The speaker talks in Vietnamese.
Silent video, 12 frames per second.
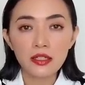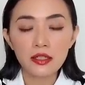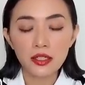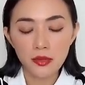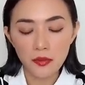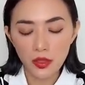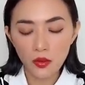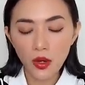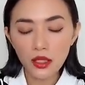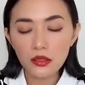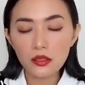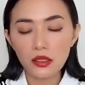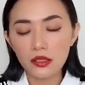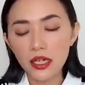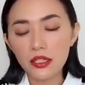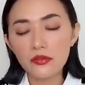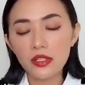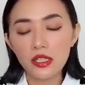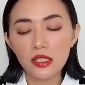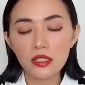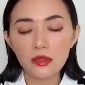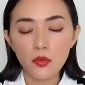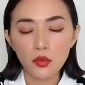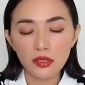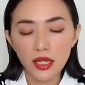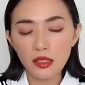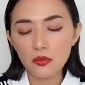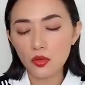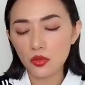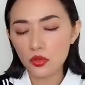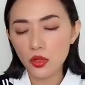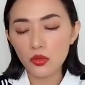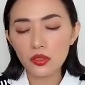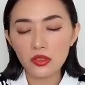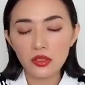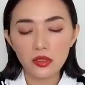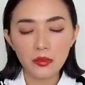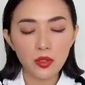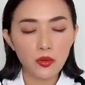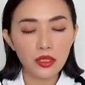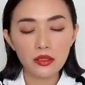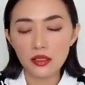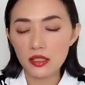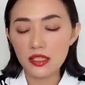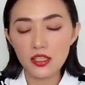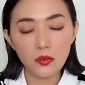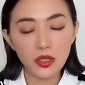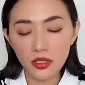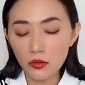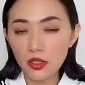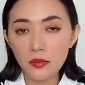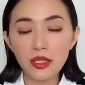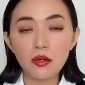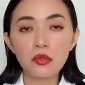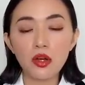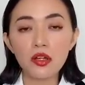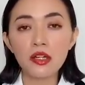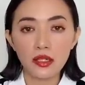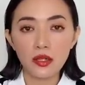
thì mình quán tưởng các vị Bồ Tát, Bổn Tôn là mình quán tưởng cái gì trong mật tông thì mình không nói.